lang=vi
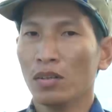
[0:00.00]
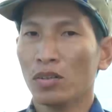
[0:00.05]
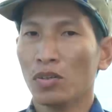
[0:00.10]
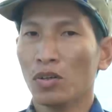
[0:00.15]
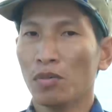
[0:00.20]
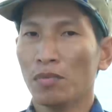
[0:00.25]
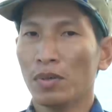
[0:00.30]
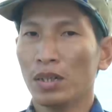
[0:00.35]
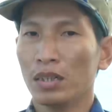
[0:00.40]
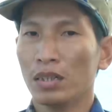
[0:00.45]

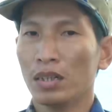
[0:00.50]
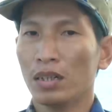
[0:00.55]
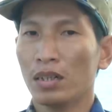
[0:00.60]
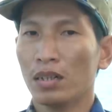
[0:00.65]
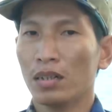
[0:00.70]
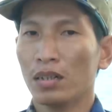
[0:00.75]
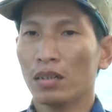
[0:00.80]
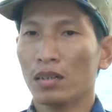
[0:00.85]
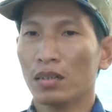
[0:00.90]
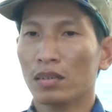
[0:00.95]
đối với
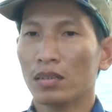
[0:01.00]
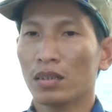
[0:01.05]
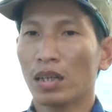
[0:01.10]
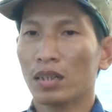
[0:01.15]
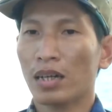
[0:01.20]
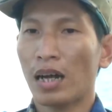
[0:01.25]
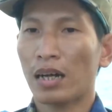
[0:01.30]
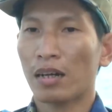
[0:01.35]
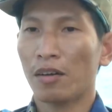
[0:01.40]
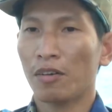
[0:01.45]
uh, tất
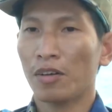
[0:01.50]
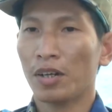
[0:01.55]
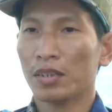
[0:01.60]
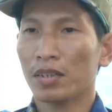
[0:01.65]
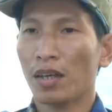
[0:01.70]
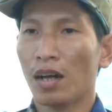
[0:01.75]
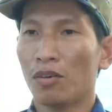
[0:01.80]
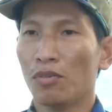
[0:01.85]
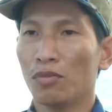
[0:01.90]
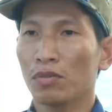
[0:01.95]
cả các loại
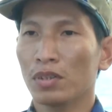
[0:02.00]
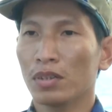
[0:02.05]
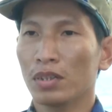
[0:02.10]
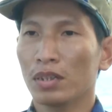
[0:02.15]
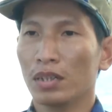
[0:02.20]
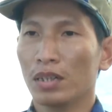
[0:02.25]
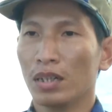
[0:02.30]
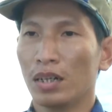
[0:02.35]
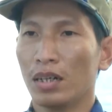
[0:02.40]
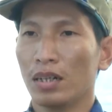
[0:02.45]
tàu
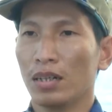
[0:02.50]
thì uh,